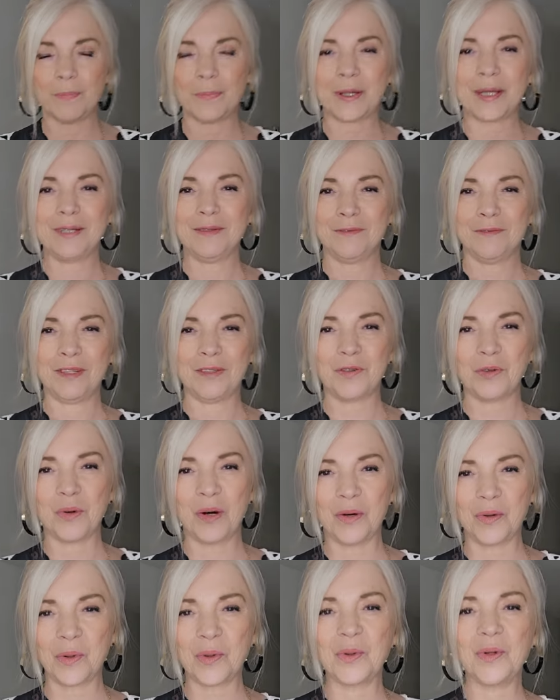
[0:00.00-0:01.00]
prix,
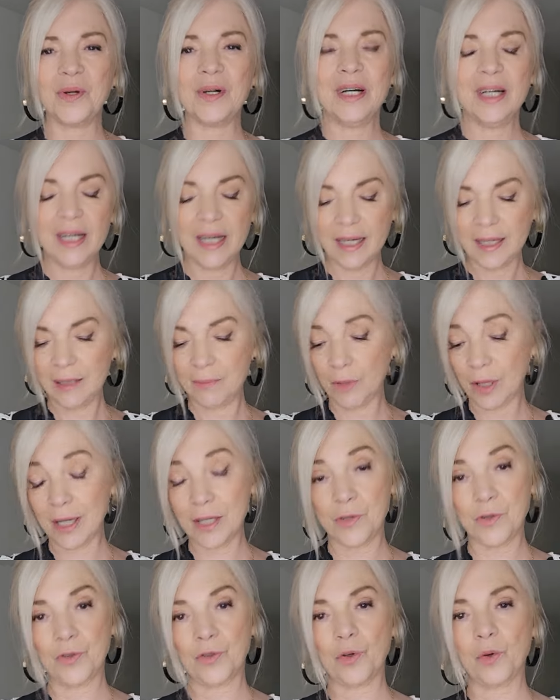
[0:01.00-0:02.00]
23 euros. Il m'en
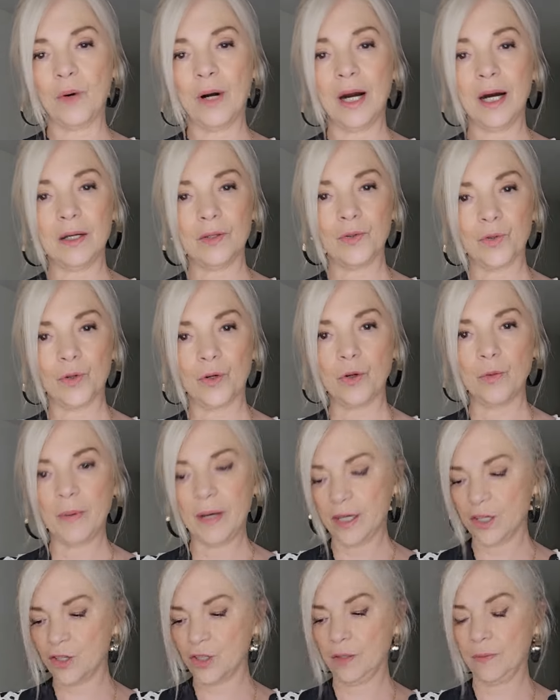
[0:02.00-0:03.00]
reste 3, donc le
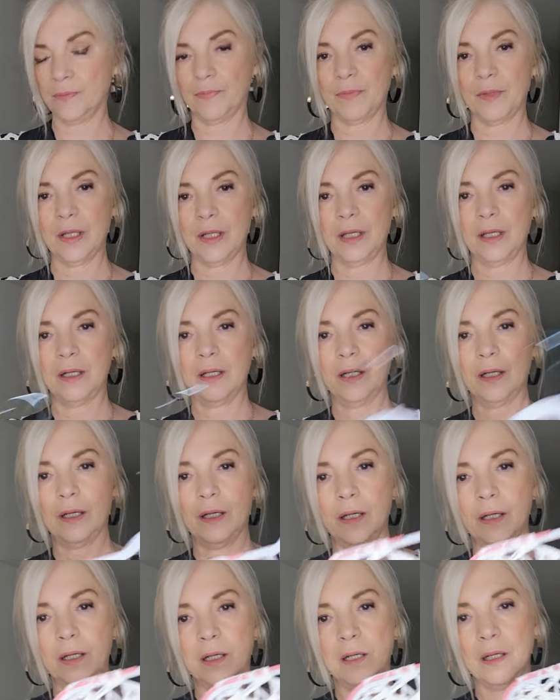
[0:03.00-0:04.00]
beige,
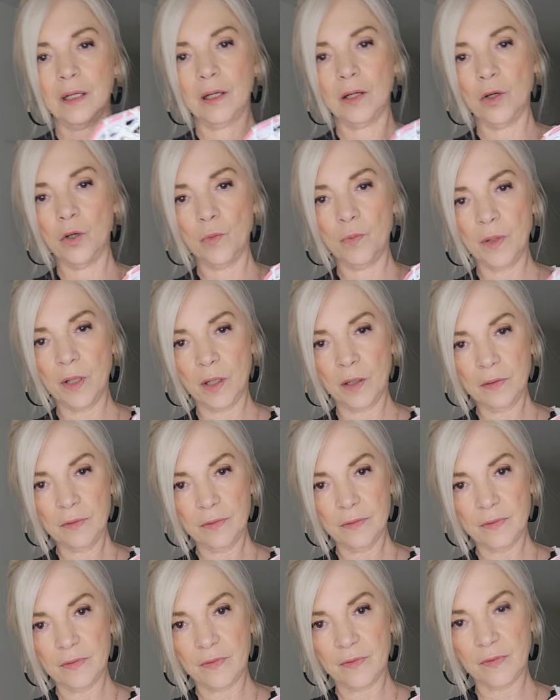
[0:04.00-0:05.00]
le blanc
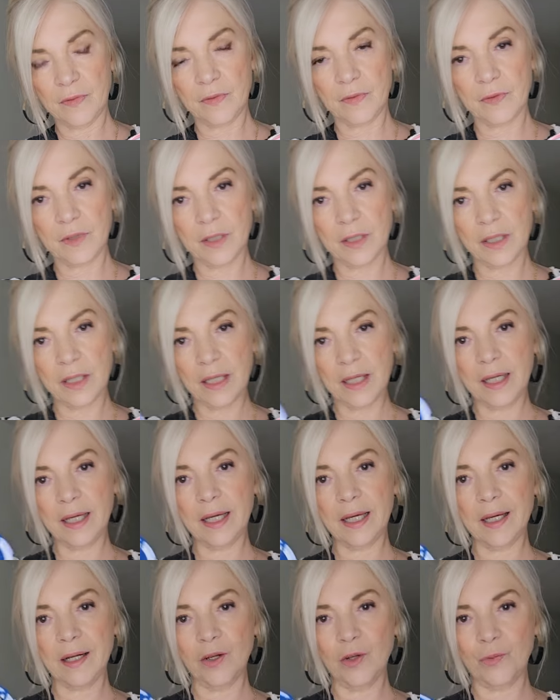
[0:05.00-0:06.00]

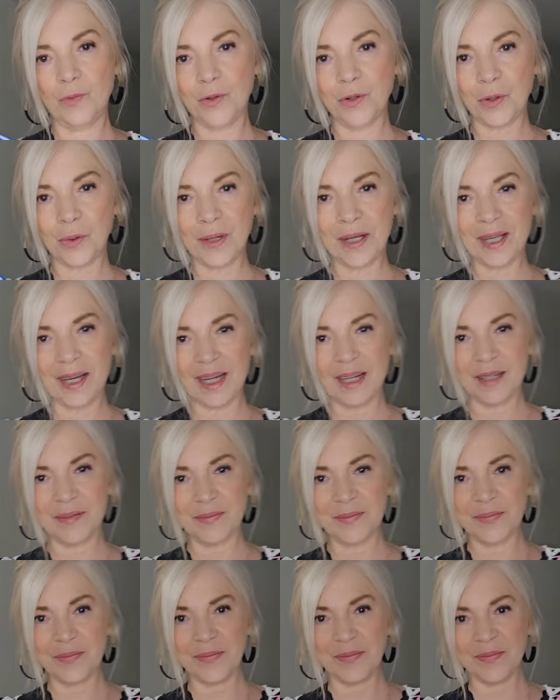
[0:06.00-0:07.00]
et le bleu royal.
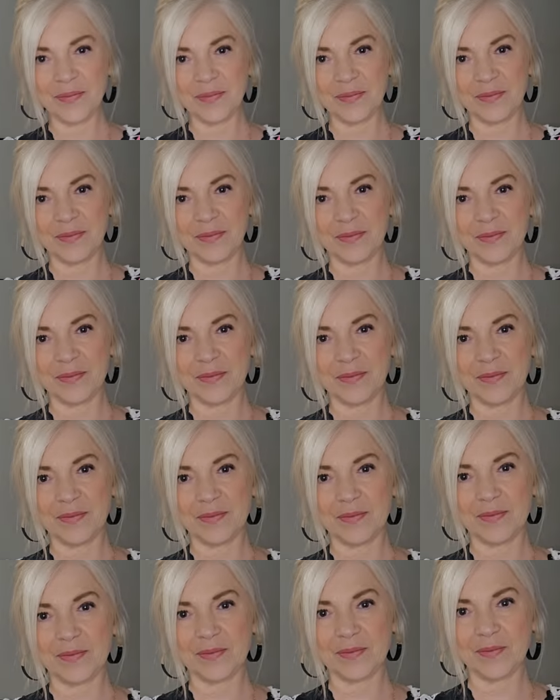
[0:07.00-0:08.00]

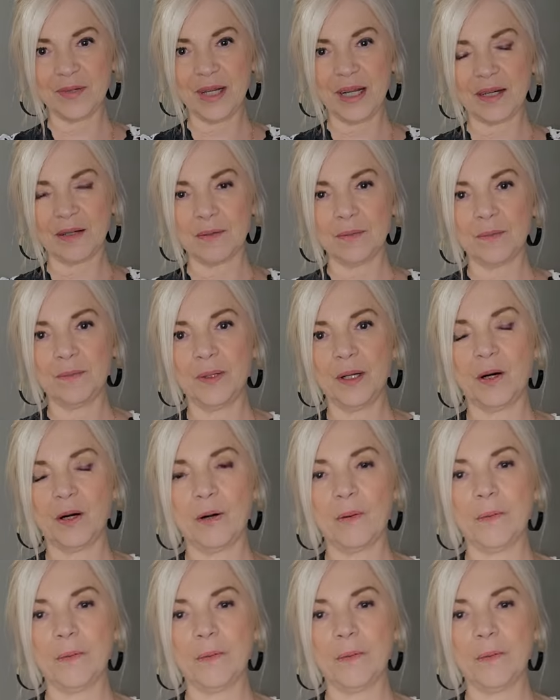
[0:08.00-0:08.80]
Voilà, blanc,